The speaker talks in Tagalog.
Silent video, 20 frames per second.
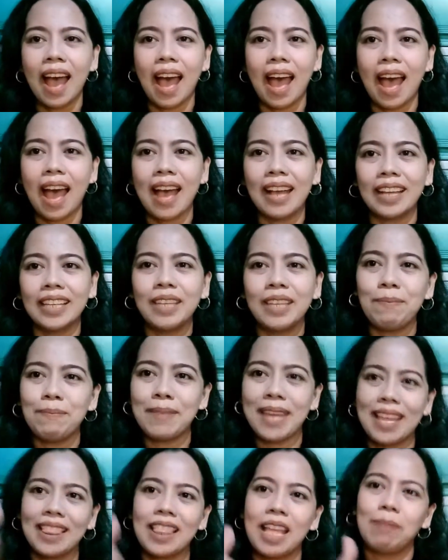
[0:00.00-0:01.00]
uh, give me
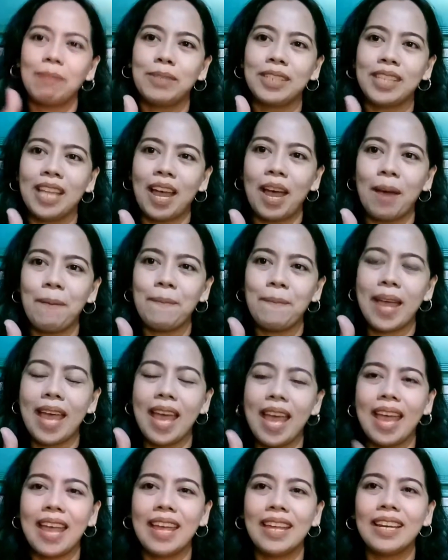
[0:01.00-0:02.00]
a thumbs up
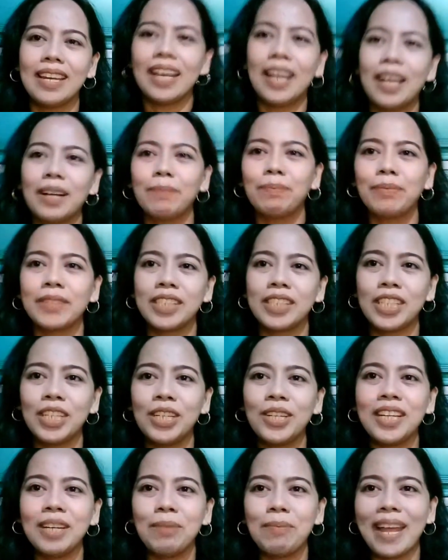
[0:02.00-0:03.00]
and um, see
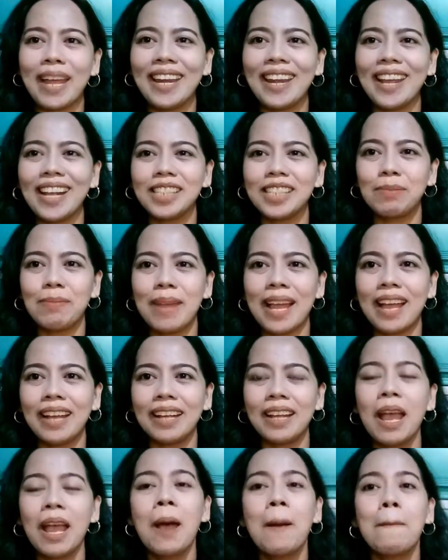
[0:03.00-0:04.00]
you in my next vlog.
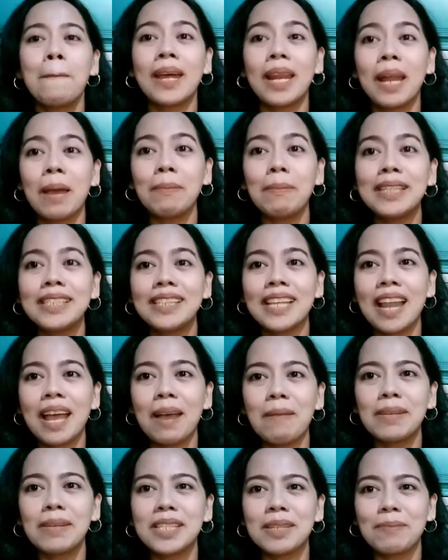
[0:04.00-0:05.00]
Maraming
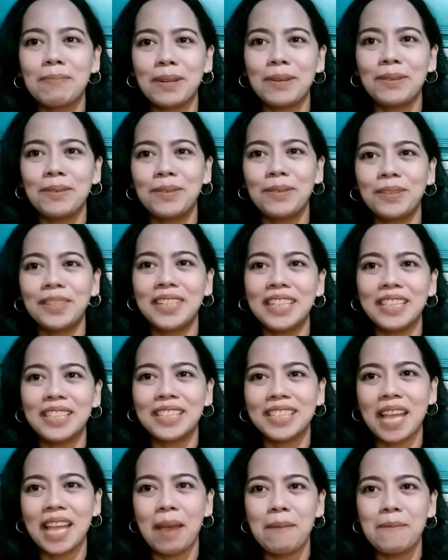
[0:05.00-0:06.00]
salamat sa panonood dito
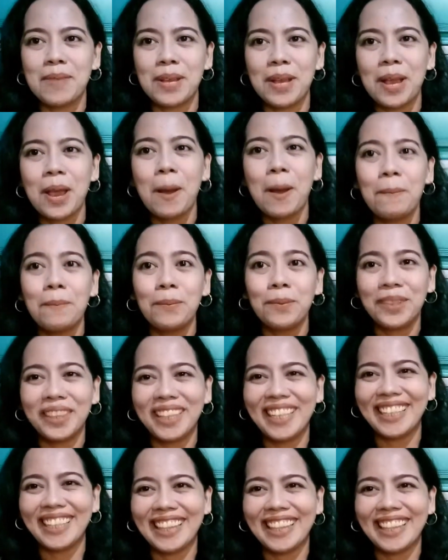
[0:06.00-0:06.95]
sa aming munting